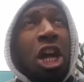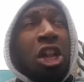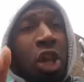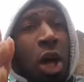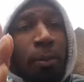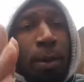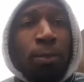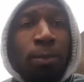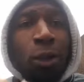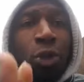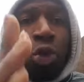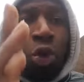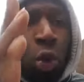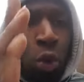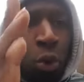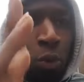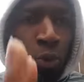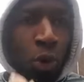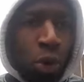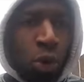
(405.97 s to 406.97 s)
Normalement,
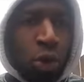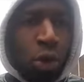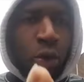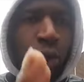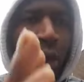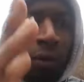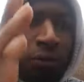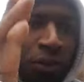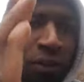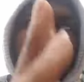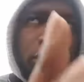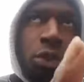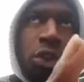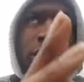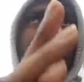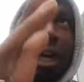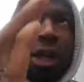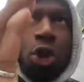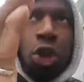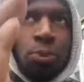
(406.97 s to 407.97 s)
tout le monde doit vivre
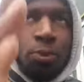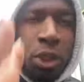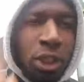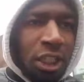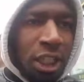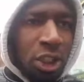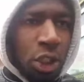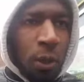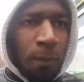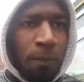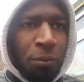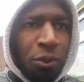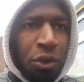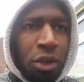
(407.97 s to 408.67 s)
dans un logement décent.